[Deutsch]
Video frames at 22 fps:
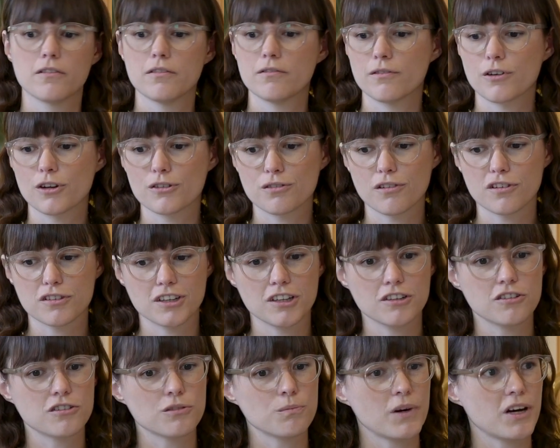Was weiß
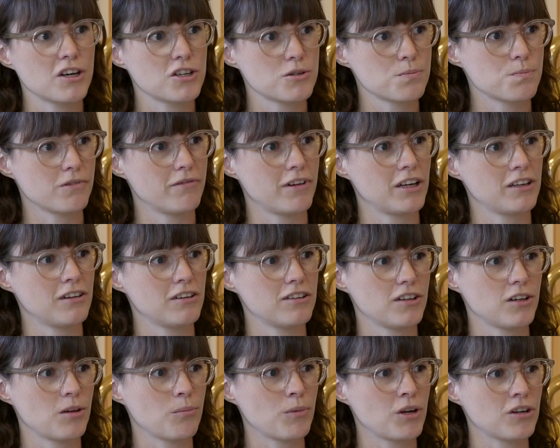ich zum Beispiel, wenn
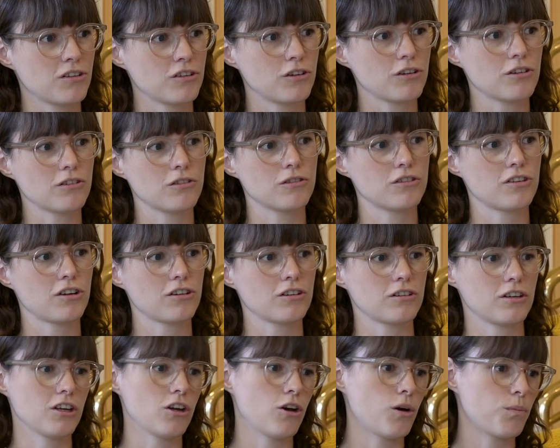jetzt jemand sagt und
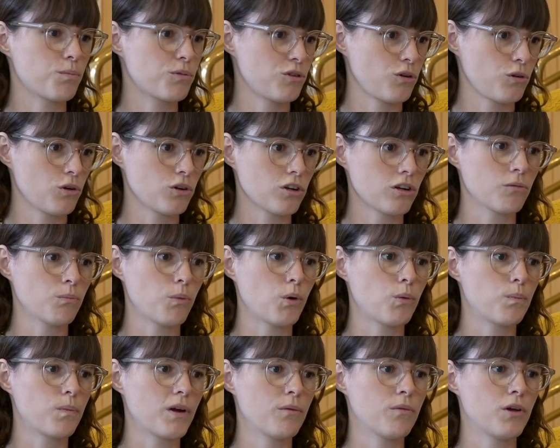sagt, ich habe so
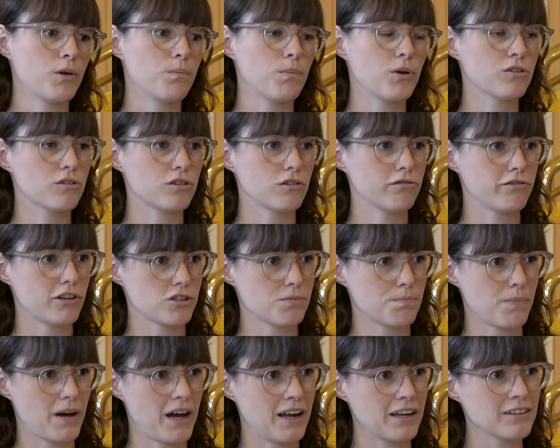Rückenprobleme, ich bin so
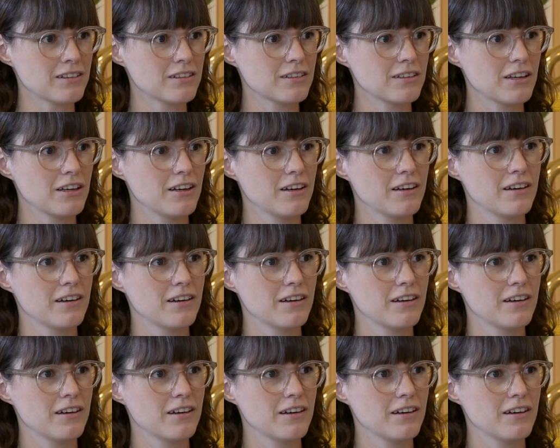verspannt, mhm.